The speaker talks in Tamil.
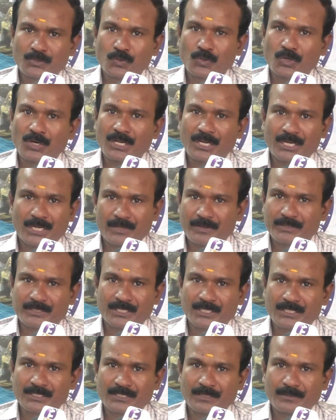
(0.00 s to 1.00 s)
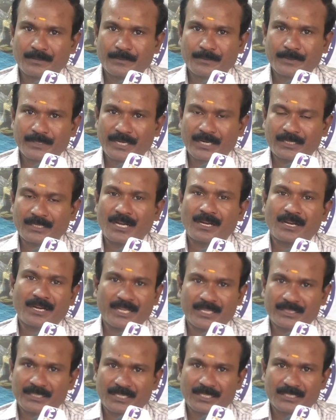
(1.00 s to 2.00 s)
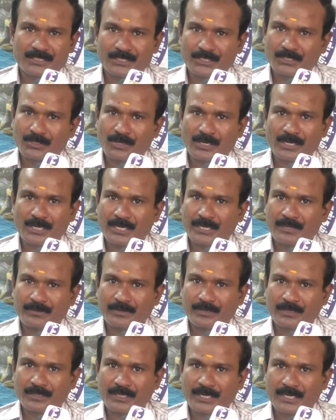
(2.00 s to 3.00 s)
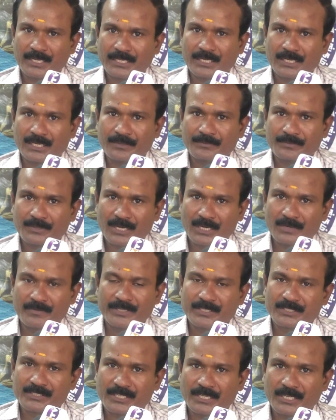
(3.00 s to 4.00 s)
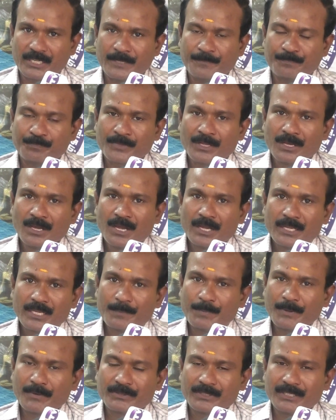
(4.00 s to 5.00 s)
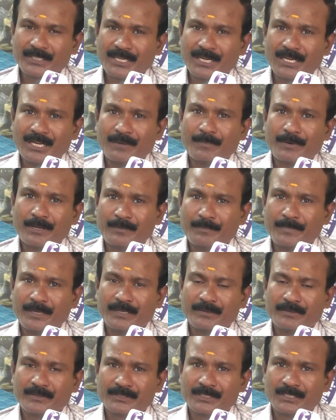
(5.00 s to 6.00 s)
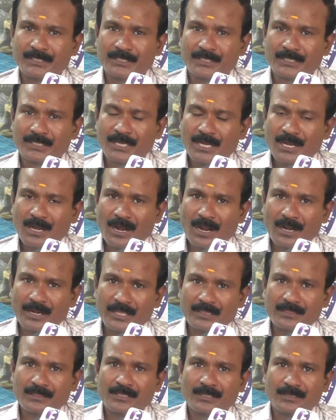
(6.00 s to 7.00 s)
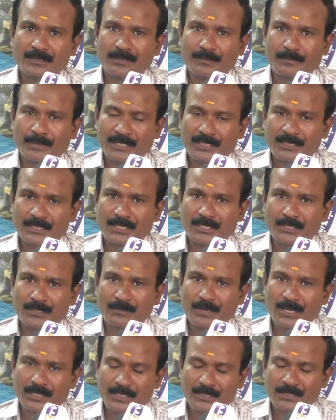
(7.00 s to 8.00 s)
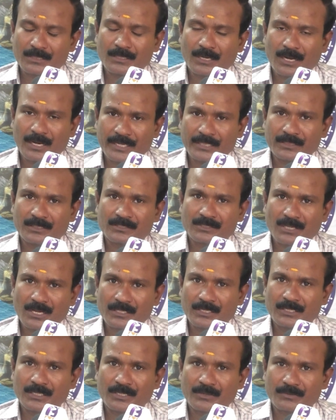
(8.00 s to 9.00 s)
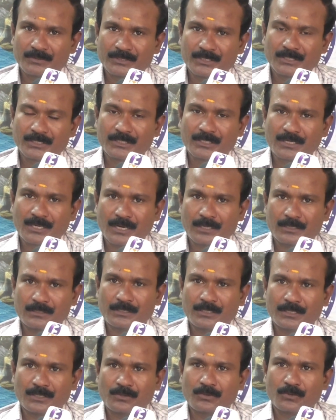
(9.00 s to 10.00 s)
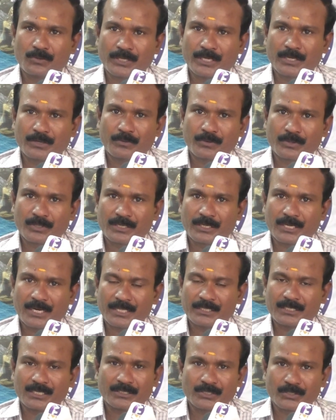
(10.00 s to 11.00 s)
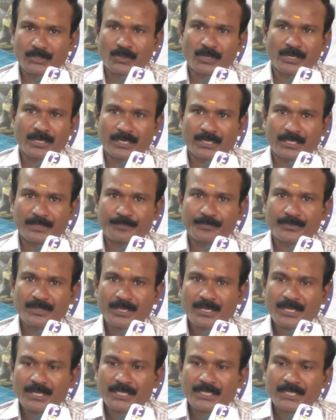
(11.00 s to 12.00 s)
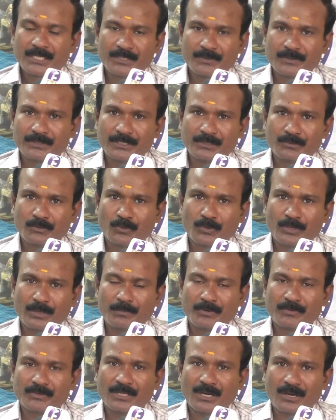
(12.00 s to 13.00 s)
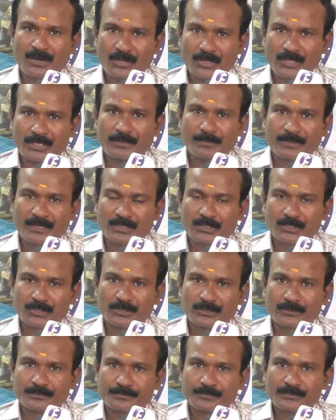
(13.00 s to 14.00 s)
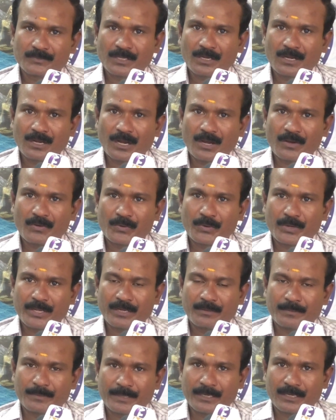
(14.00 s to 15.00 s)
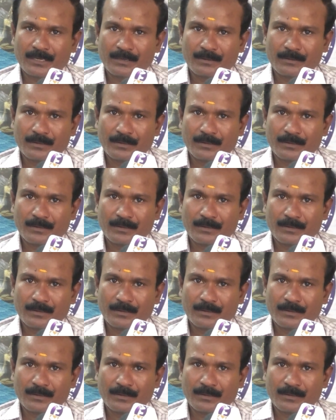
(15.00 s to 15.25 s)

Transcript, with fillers: குறுகல கலையாக திறந்துச்சு எட்டா கலையாக திறந்துச்சு யோகா கலை கலையெல்லாம் கல்வியும் சரி இப்போ வந்து எல்லாருமே வந்து அனைத்து மதத்தினரும் அத அனைத்து சாதியினரும் வந்து கற்றக்கூடிய ஒரு கலை தான் இந்த யோகக்கலை இது வந்து உடம்பு வந்து ஆரோக்கியமாக இருக்கணும் அவனுடைய ம